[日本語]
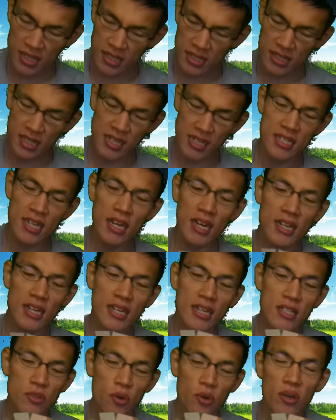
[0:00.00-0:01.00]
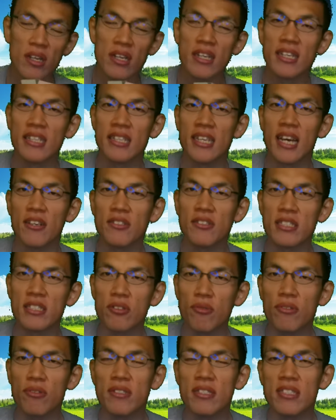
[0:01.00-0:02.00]
バザハナと約
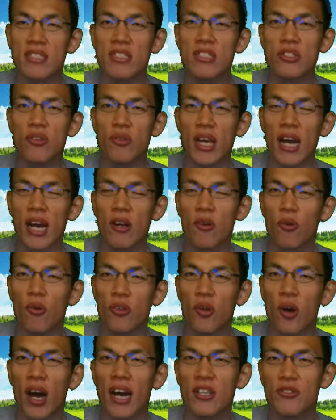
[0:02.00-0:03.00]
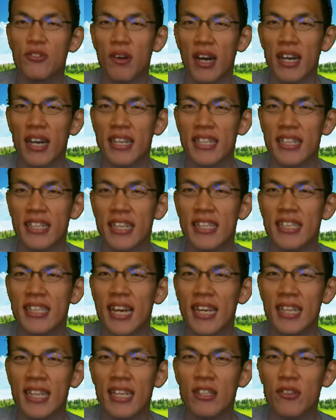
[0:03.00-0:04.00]
束するのや、この春は。一
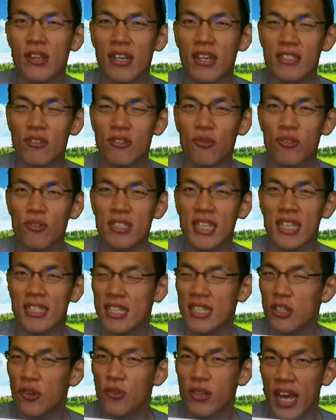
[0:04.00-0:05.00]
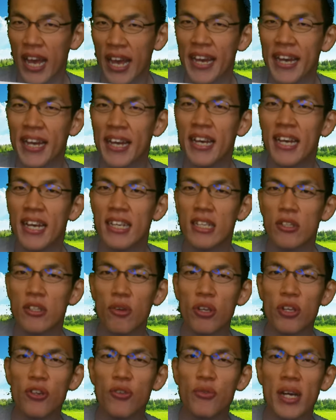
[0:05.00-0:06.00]
体何の約束をしたんでしょうね。
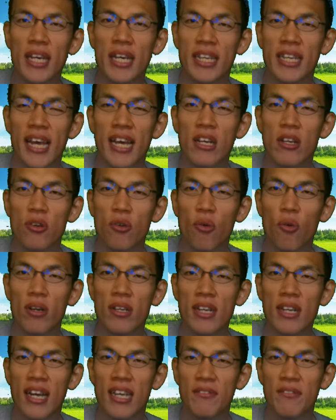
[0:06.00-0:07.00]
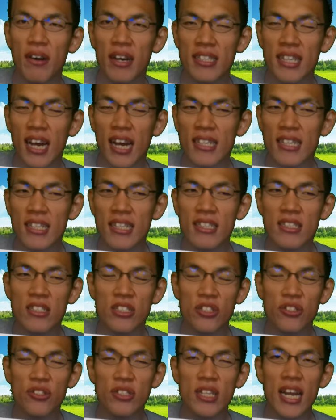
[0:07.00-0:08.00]
というわけで、今回は
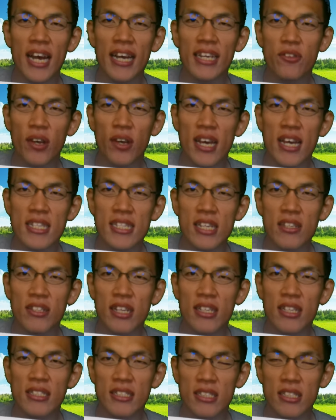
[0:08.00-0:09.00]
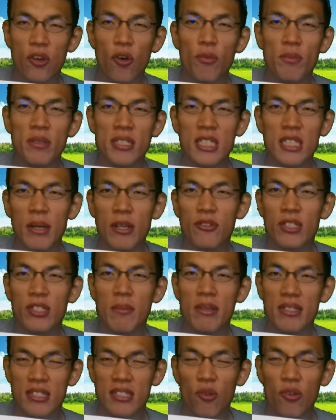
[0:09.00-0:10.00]
ターキッシュデライトヘーゼルナッツ、業務スーパーで売っ
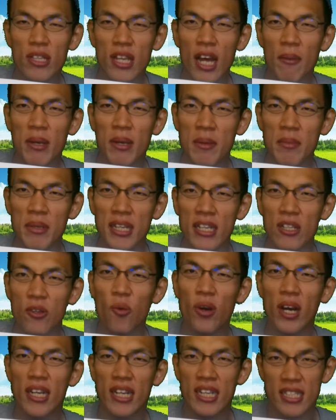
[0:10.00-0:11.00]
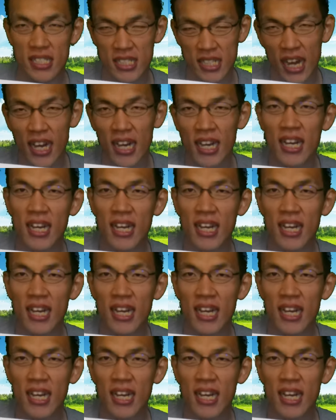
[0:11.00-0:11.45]
てますを食べてみた動画でした。